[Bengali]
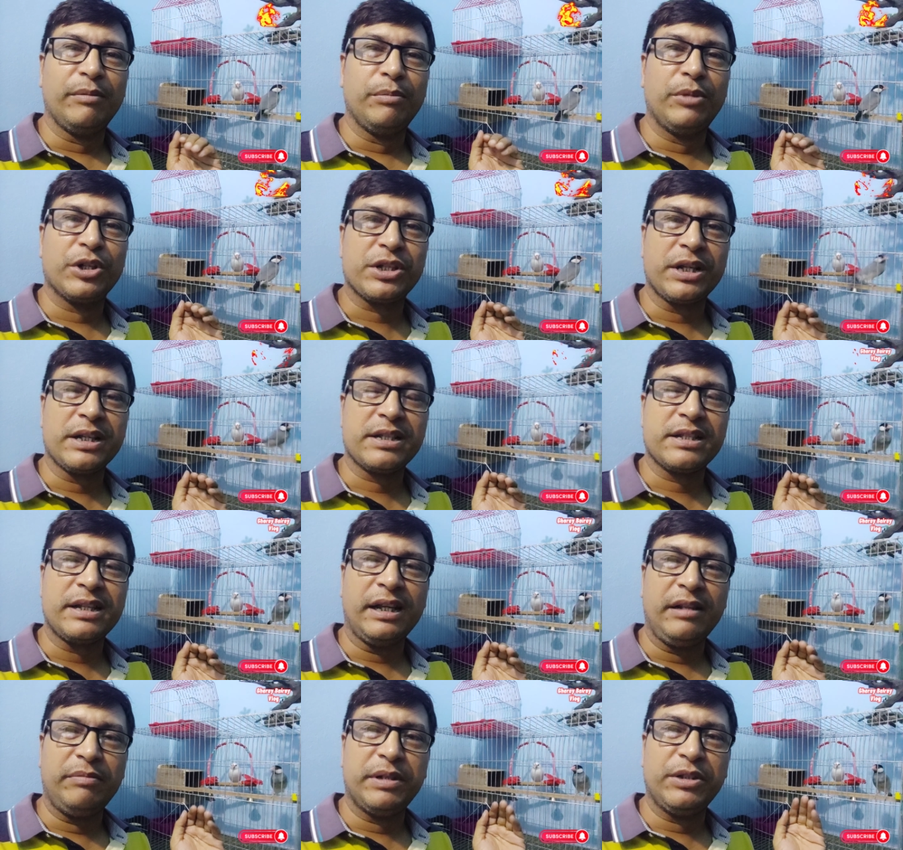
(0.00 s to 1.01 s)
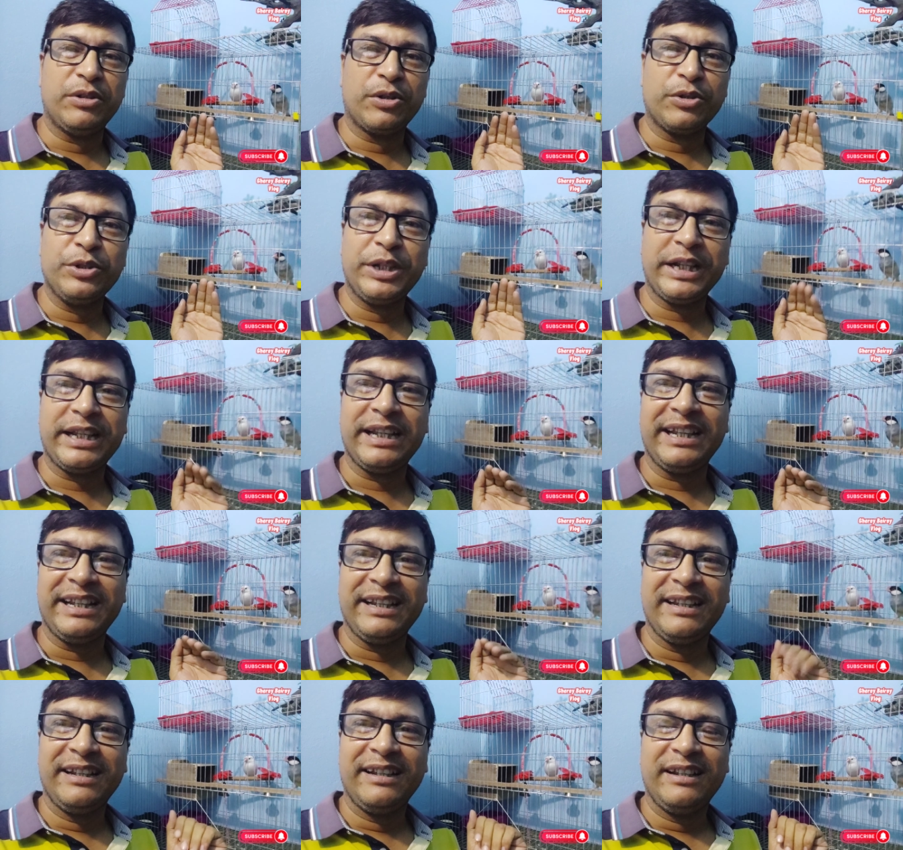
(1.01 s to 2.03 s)
বসার স্টাইল বা ধরন দেখে
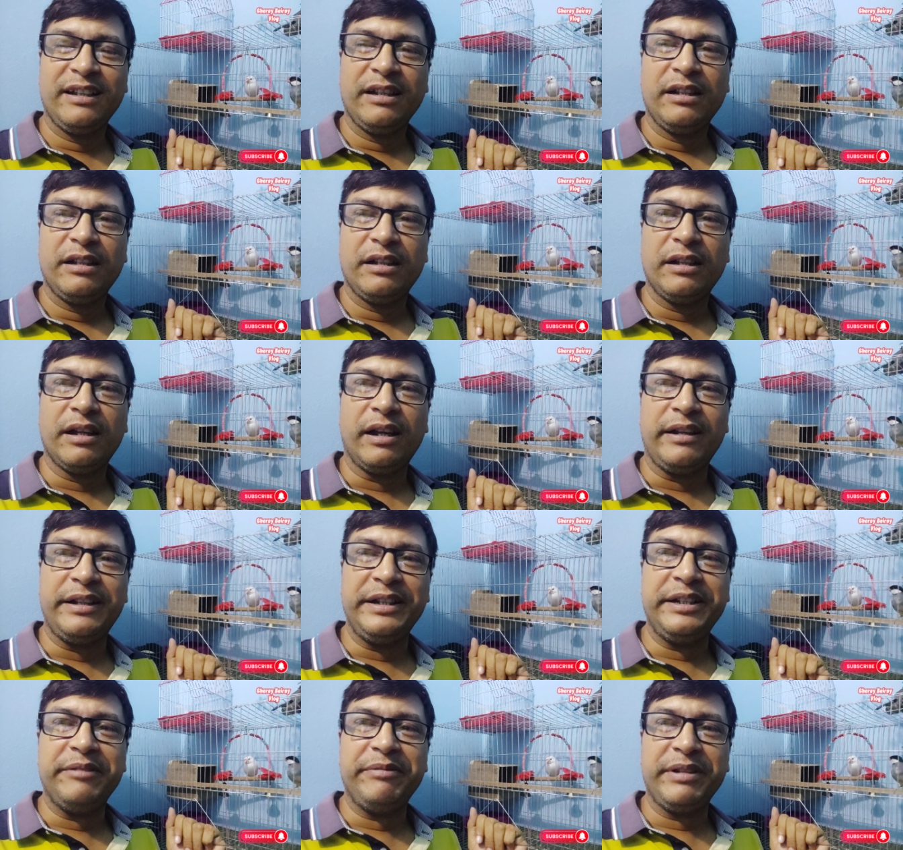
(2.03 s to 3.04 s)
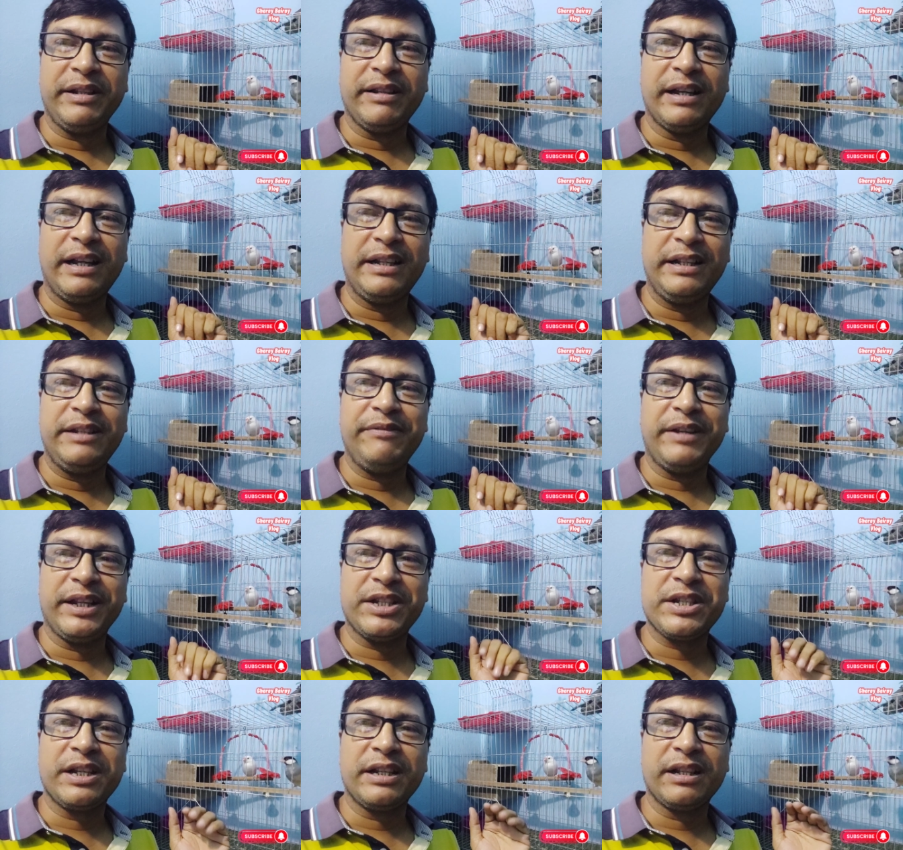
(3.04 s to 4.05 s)
আইডেন্টিফি
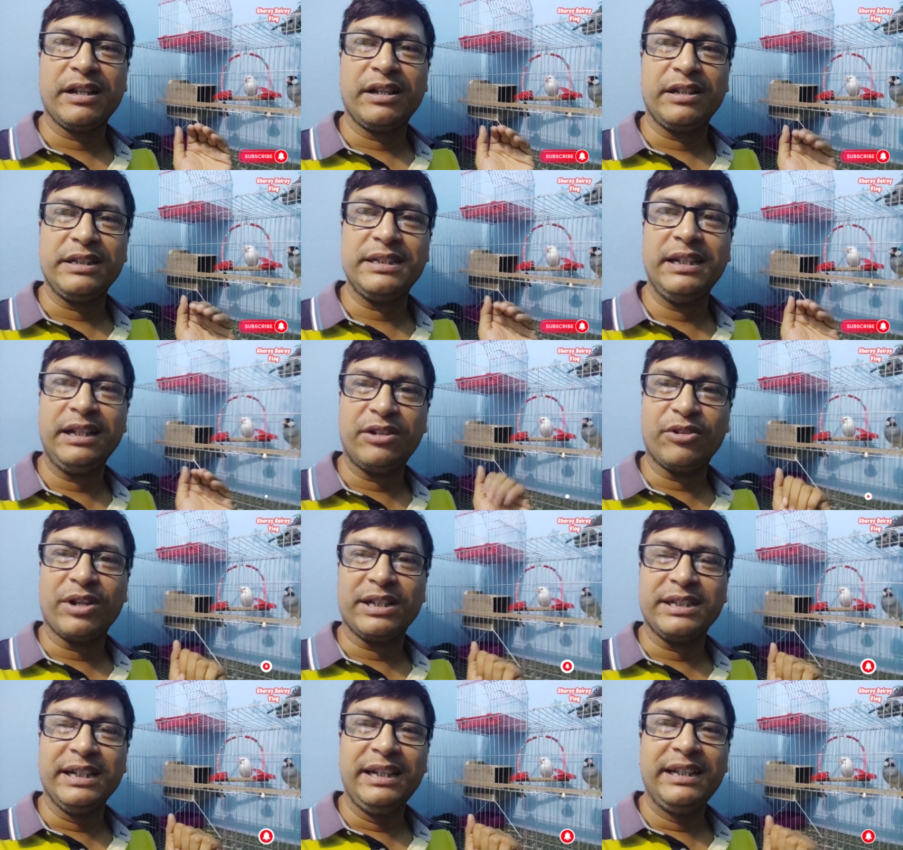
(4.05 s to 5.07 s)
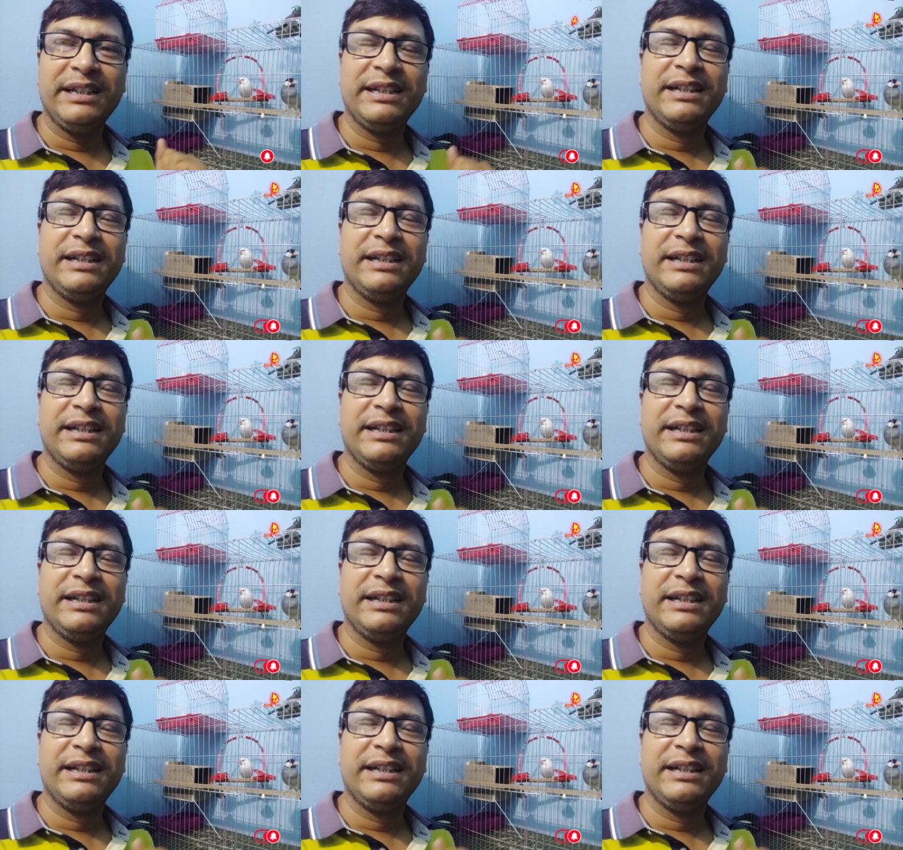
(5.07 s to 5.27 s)
আইডেন্টিফিকেশনটা ইজিলি করা যায়